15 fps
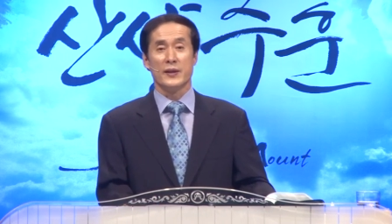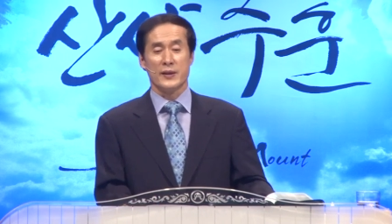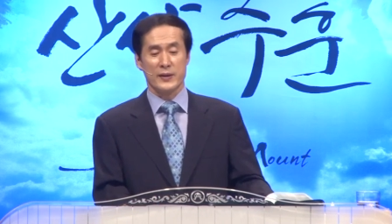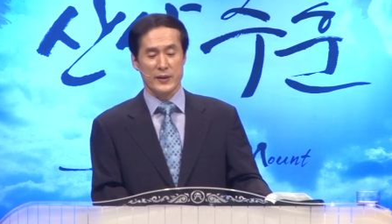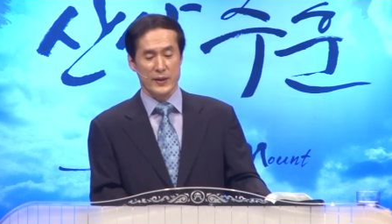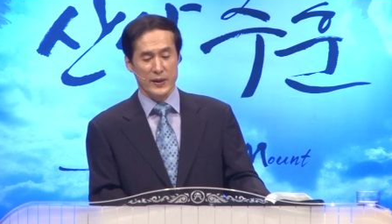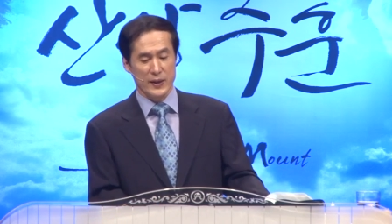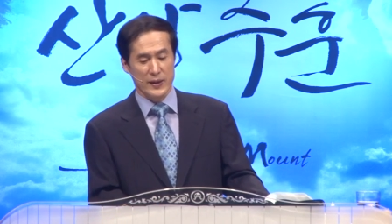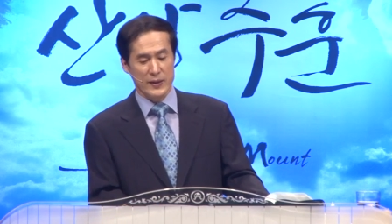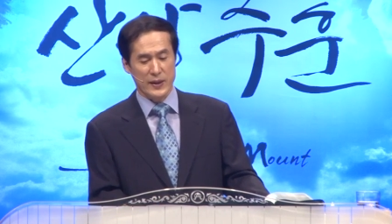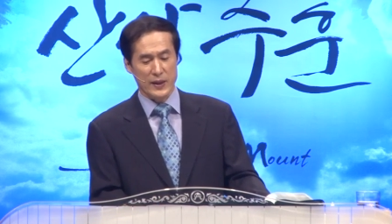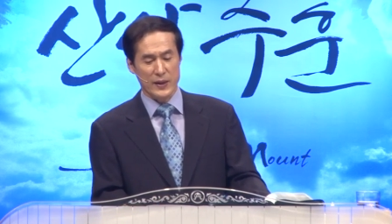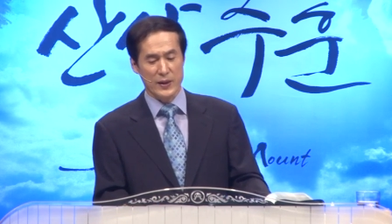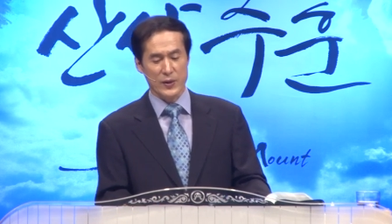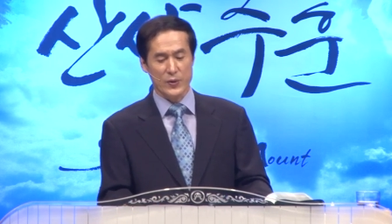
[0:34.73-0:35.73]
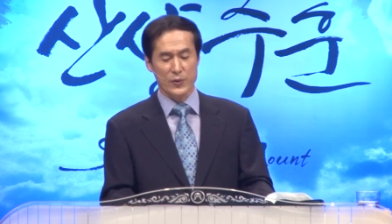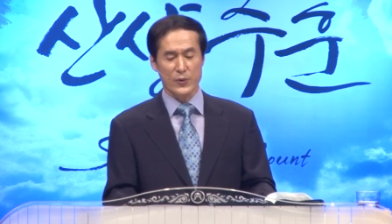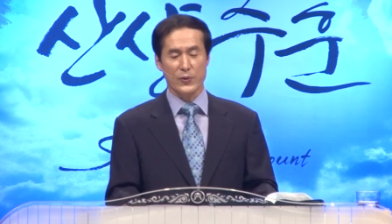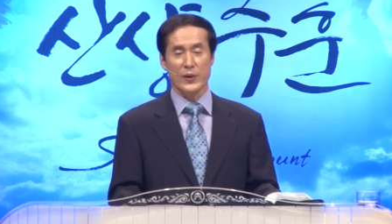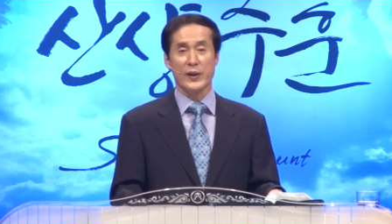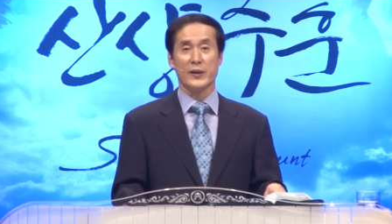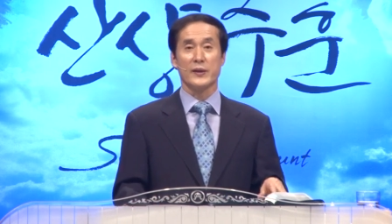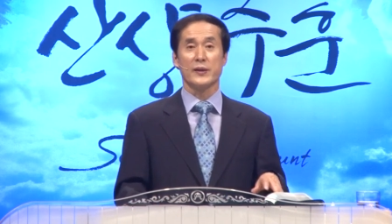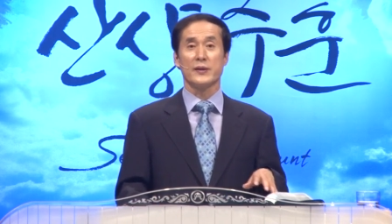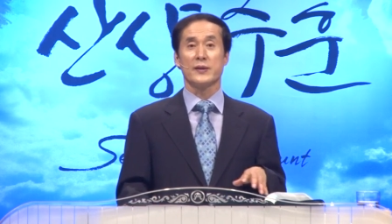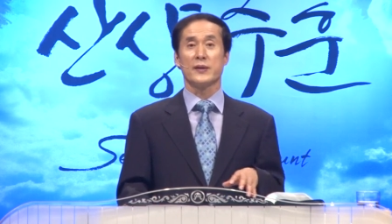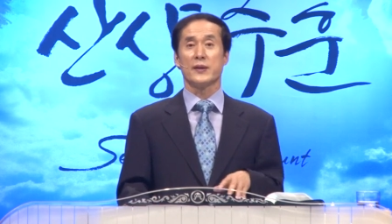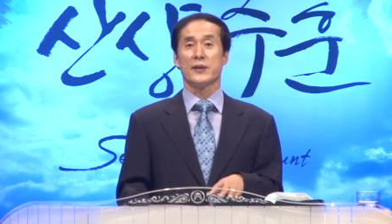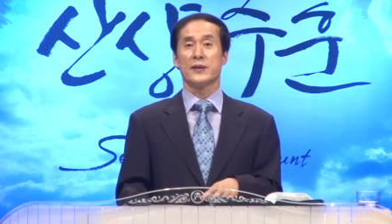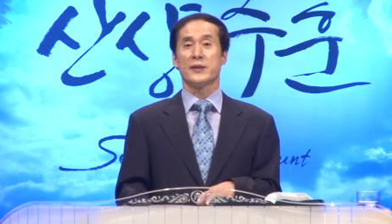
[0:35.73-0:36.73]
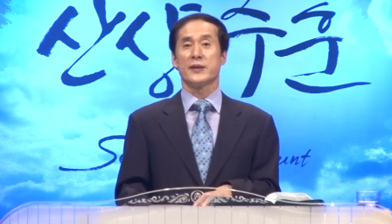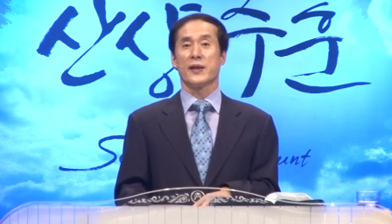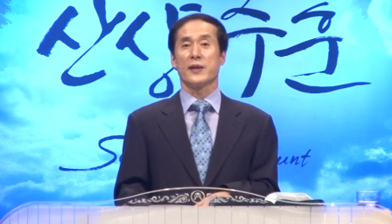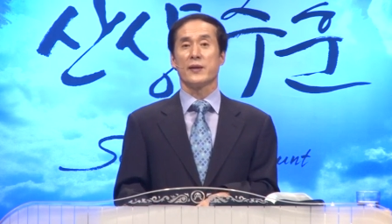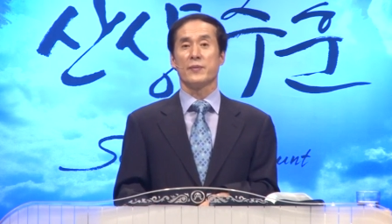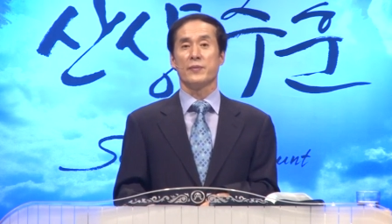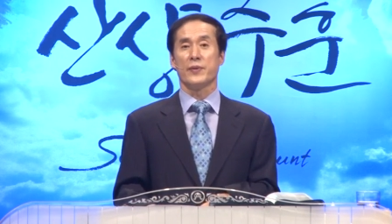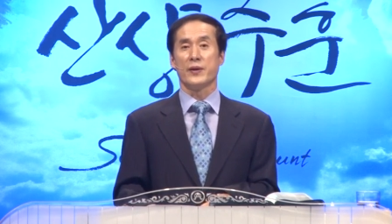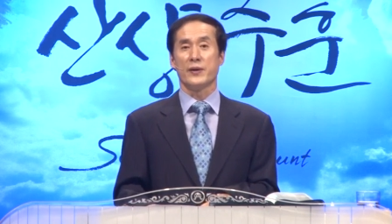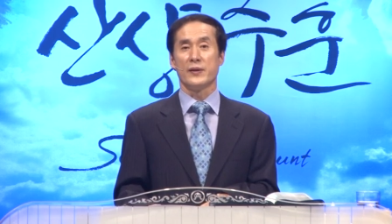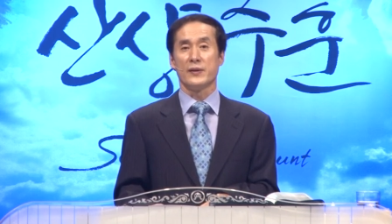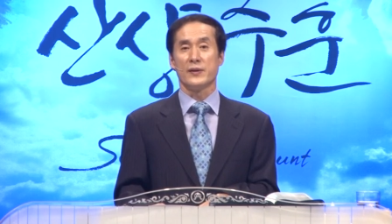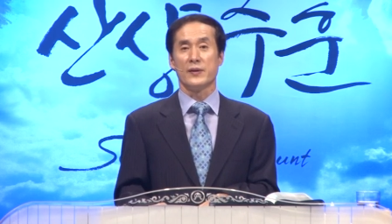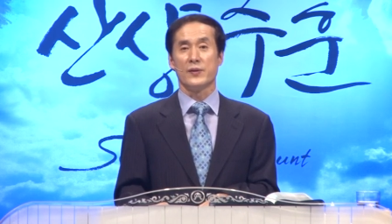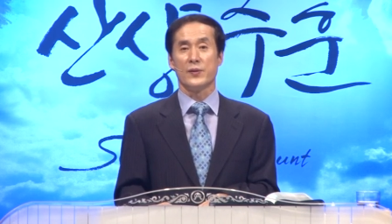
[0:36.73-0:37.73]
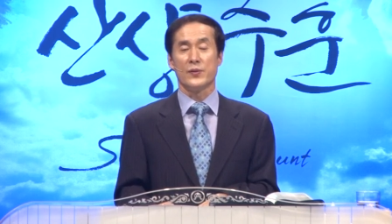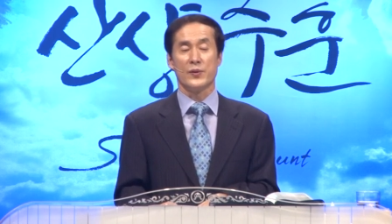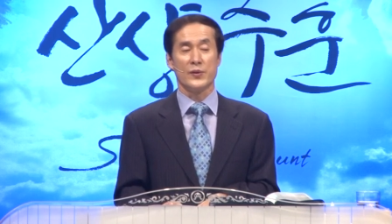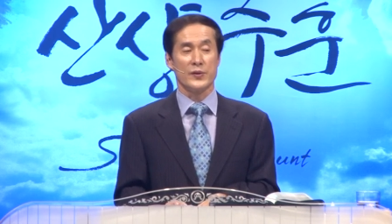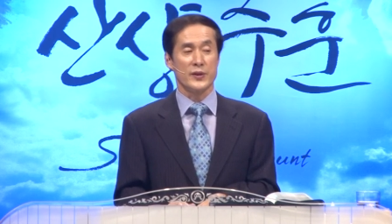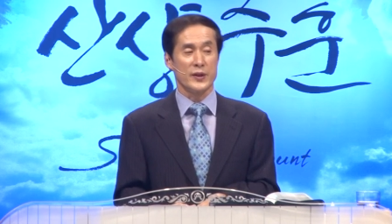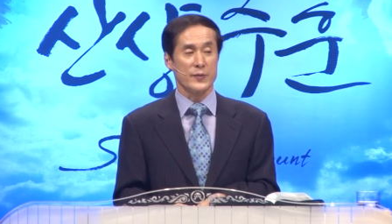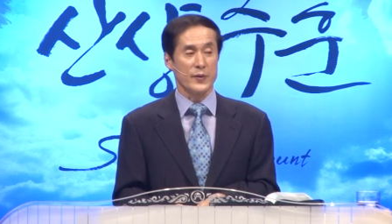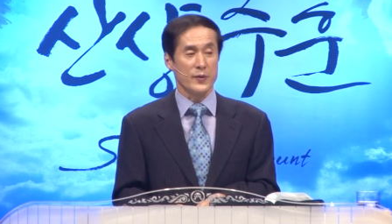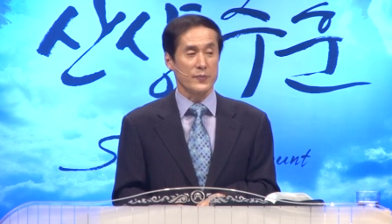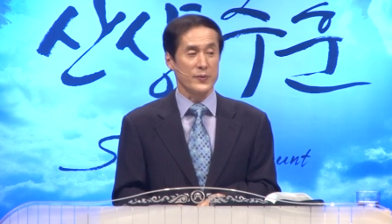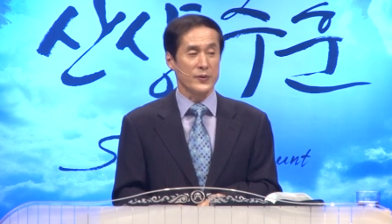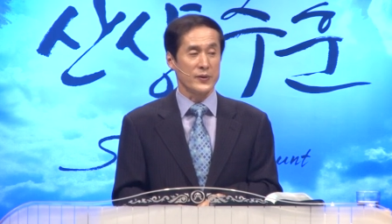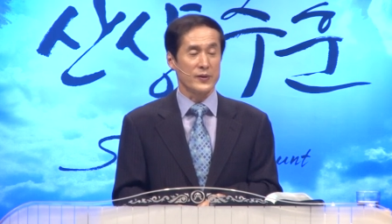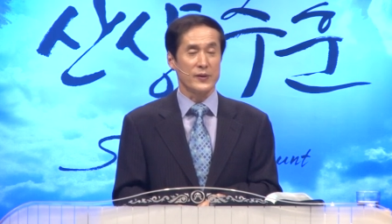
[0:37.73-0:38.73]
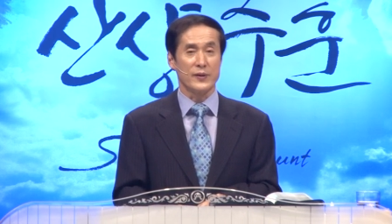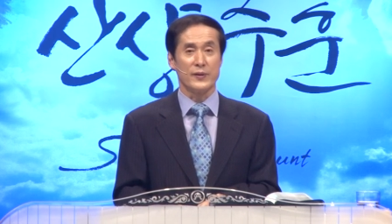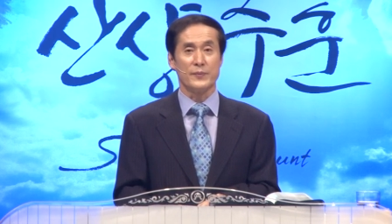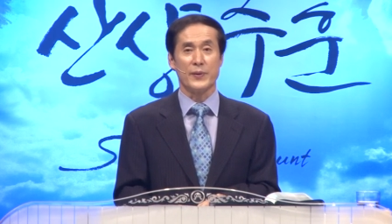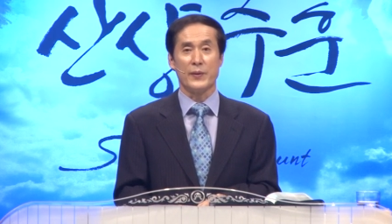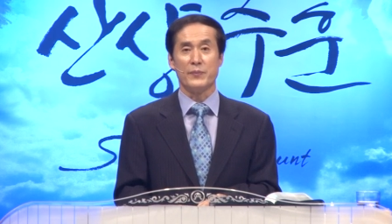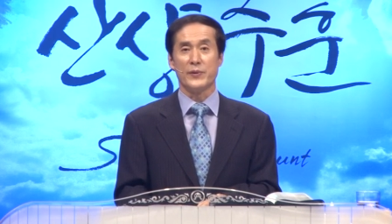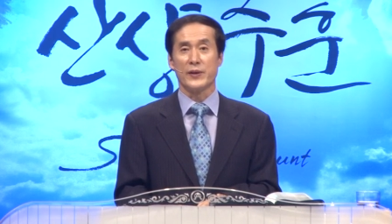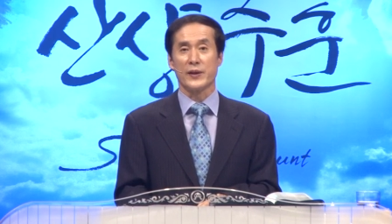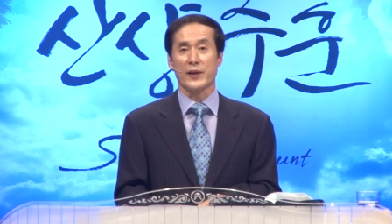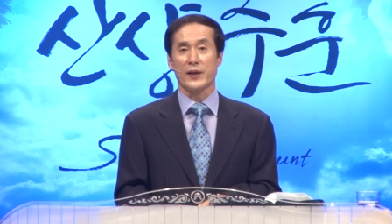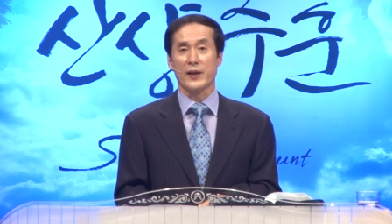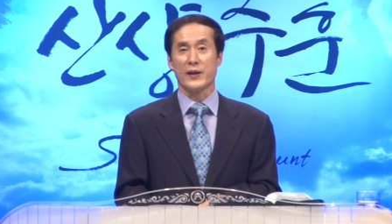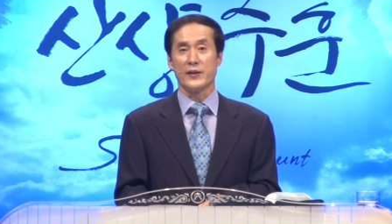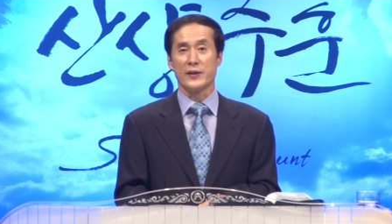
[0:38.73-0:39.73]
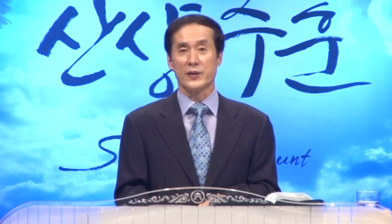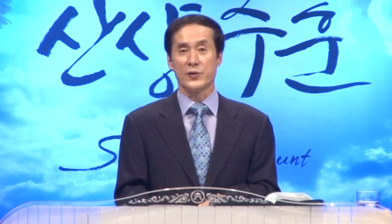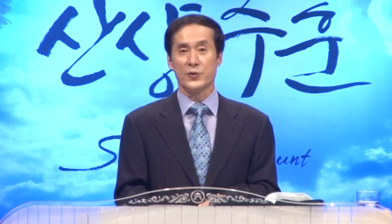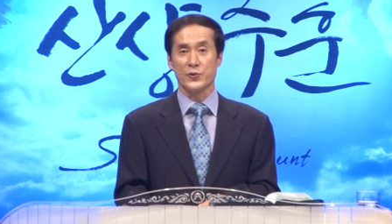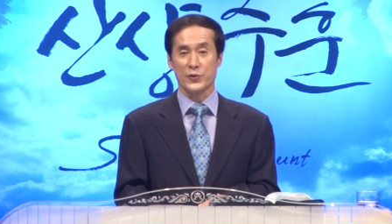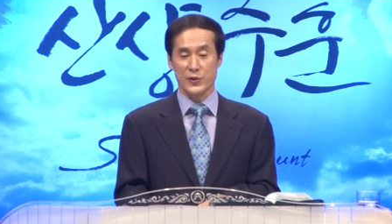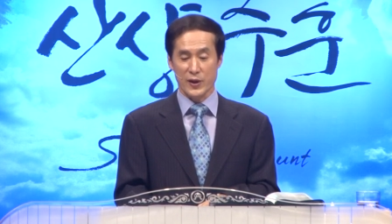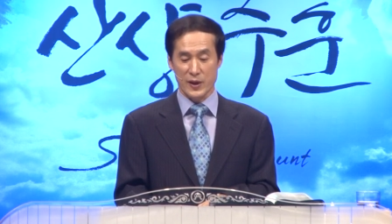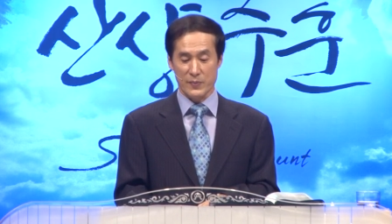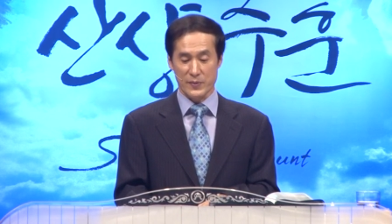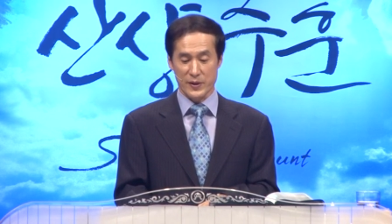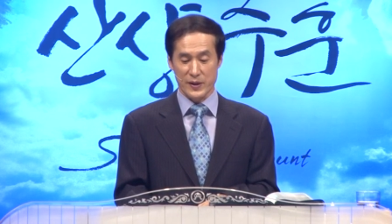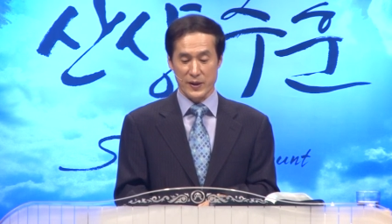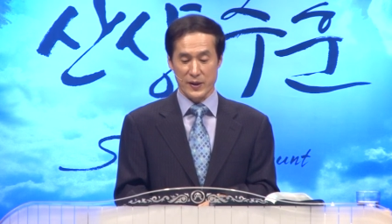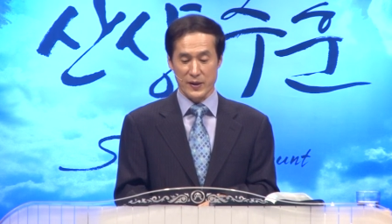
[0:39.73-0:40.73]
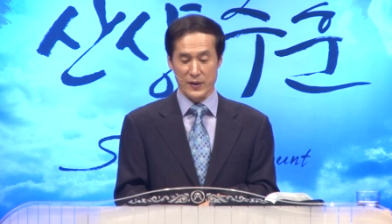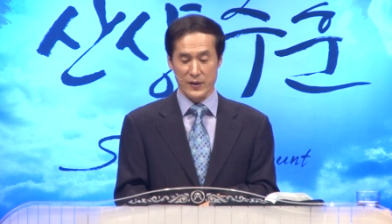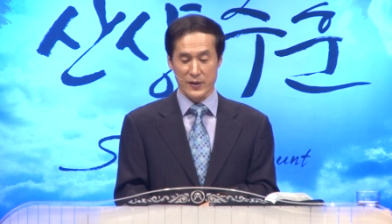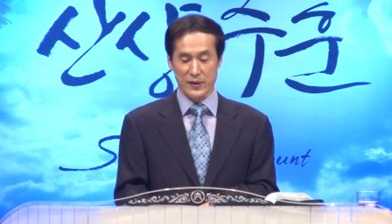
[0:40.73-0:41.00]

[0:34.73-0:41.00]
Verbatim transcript: 세상이 요구하는 것에 생명을 걸고 새벽부터 밤늦게까지 충성합니다.